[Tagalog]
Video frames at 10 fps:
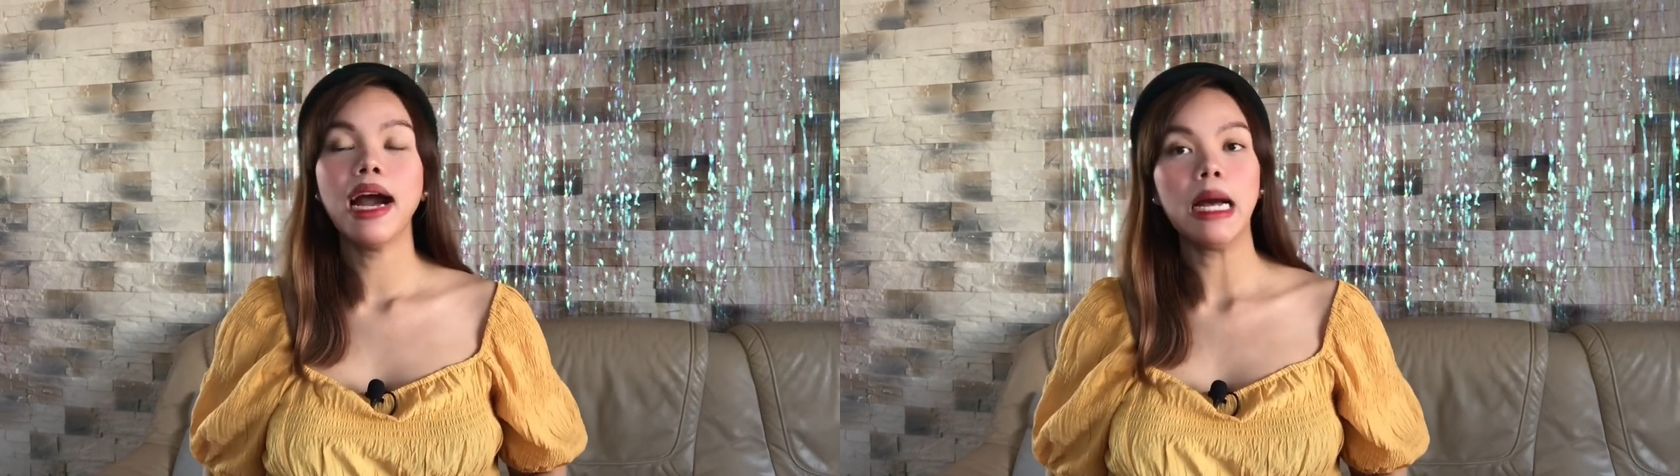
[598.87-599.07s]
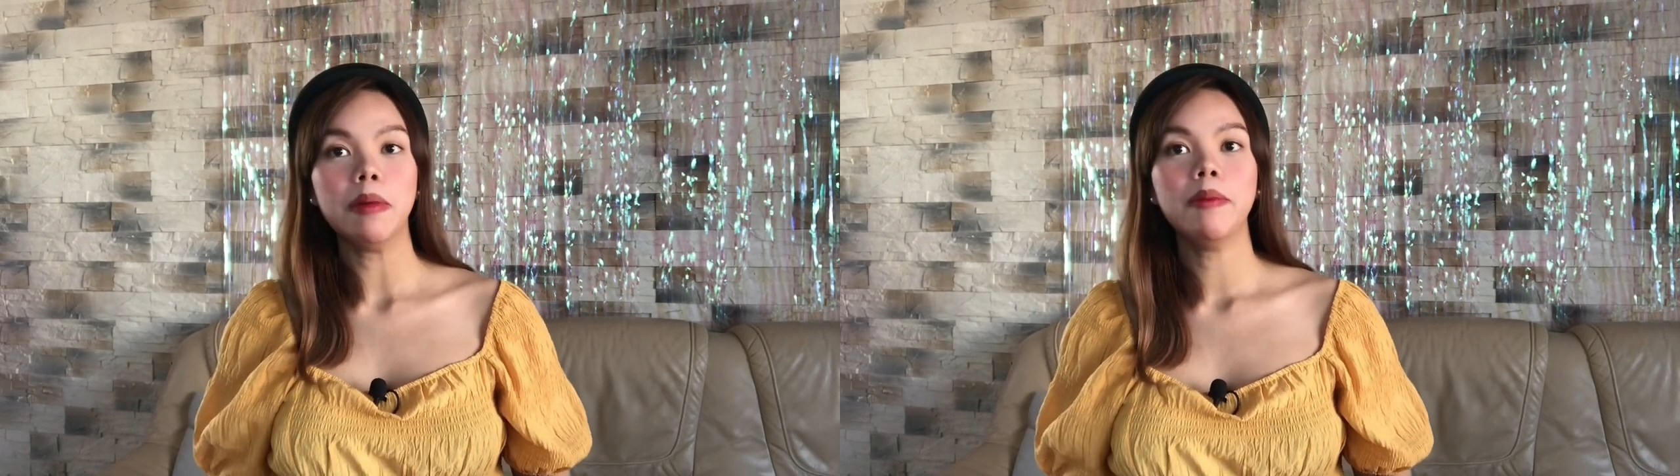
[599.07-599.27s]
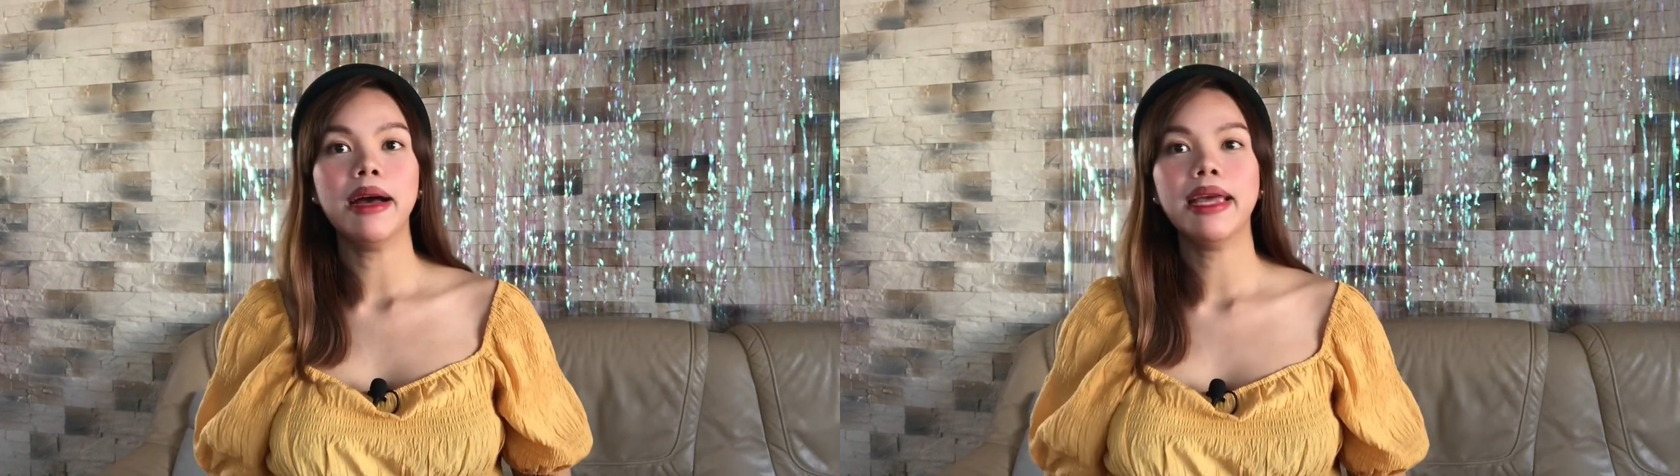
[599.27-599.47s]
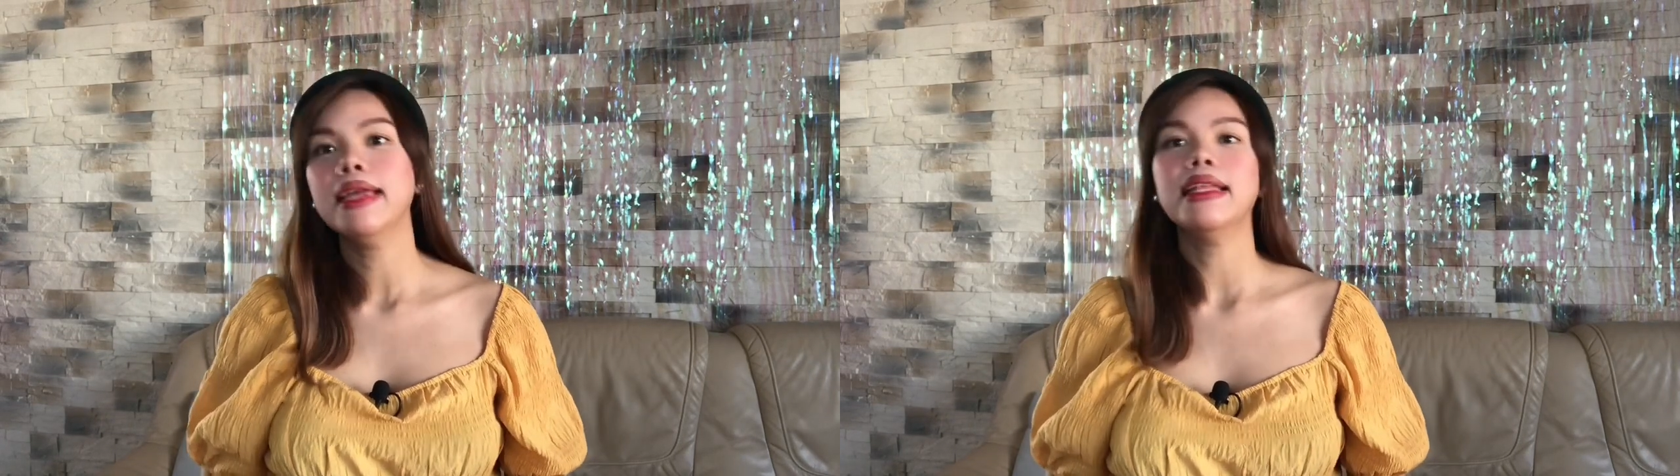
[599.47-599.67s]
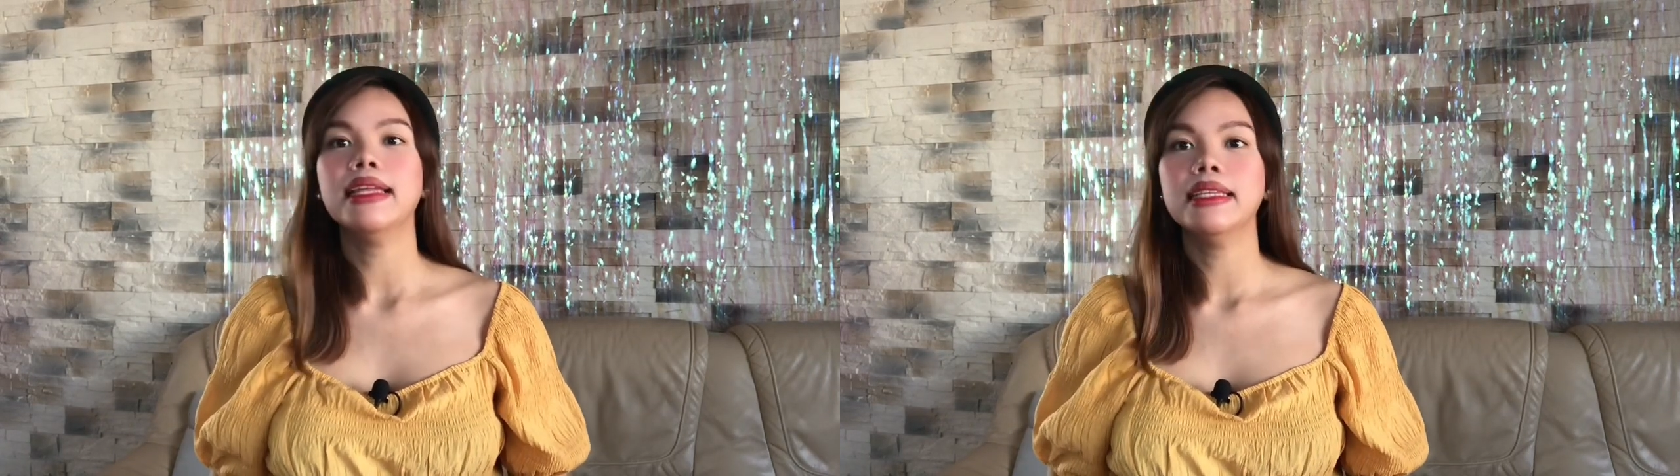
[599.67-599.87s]

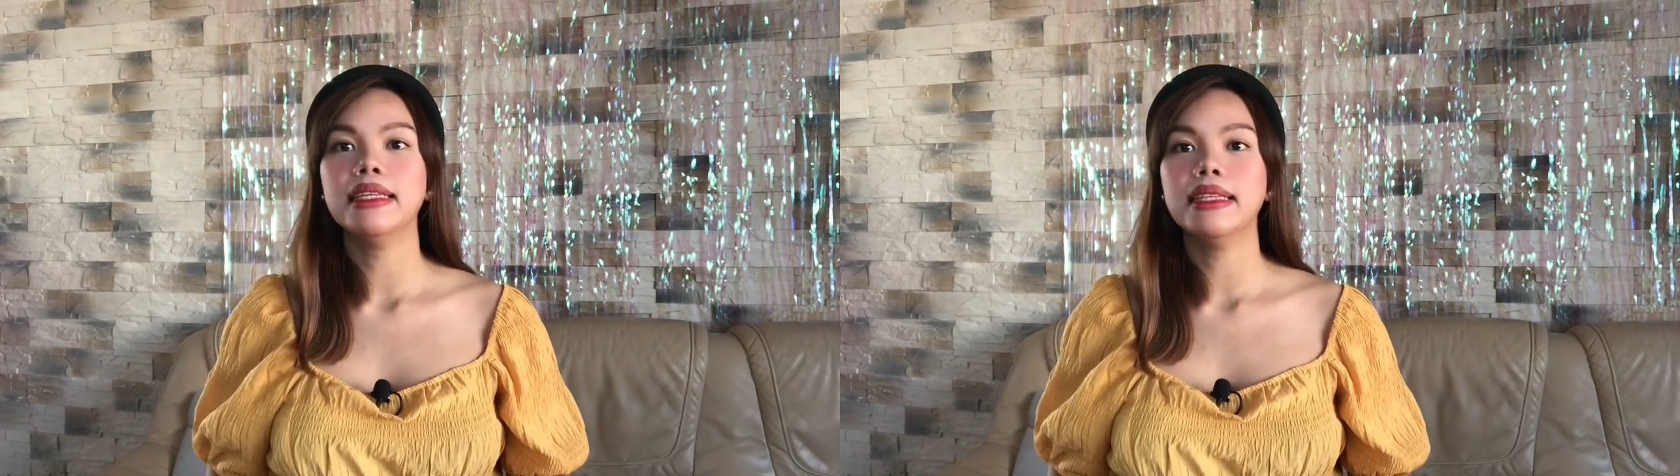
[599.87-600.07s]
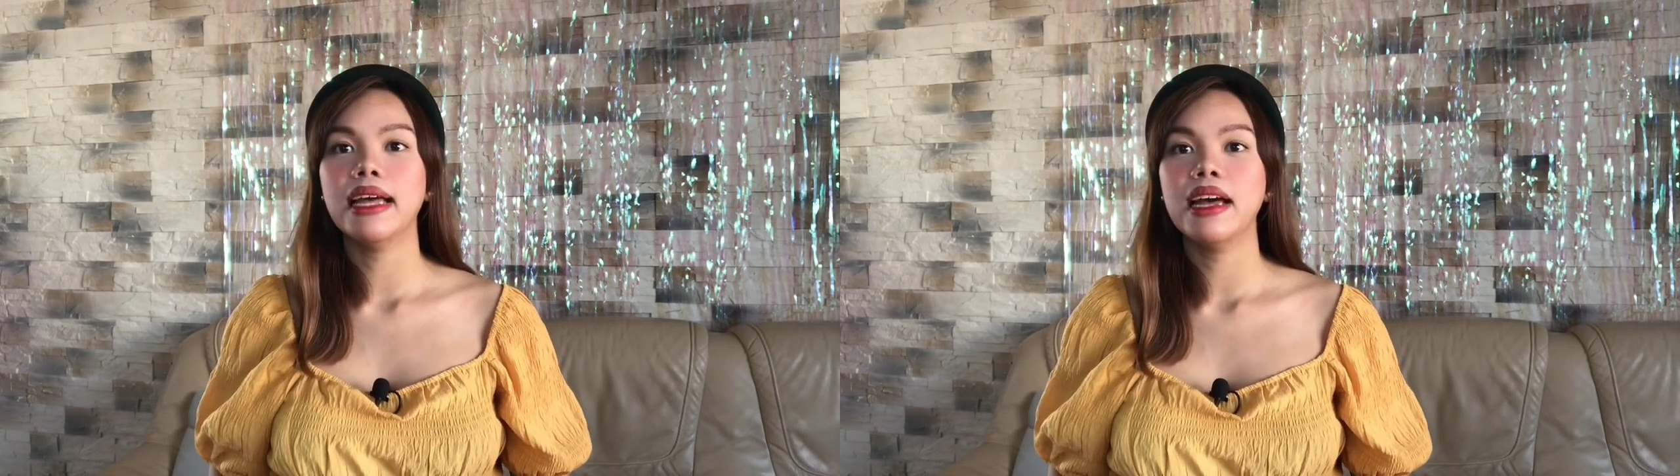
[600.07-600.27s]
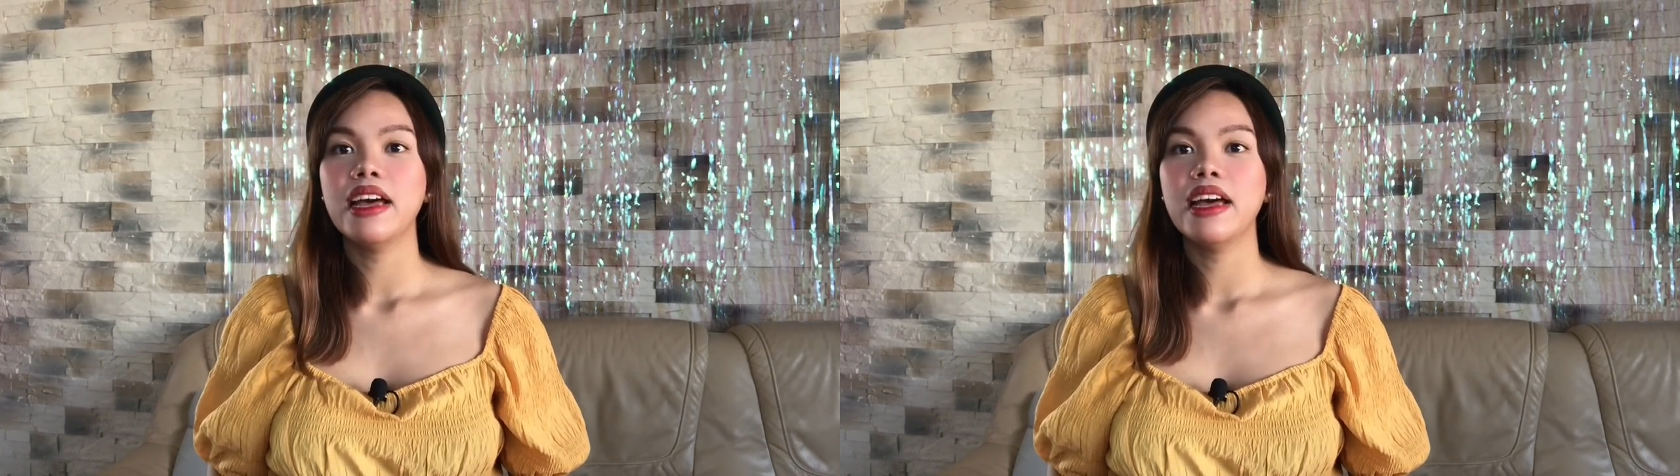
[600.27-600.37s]
kababayan natin na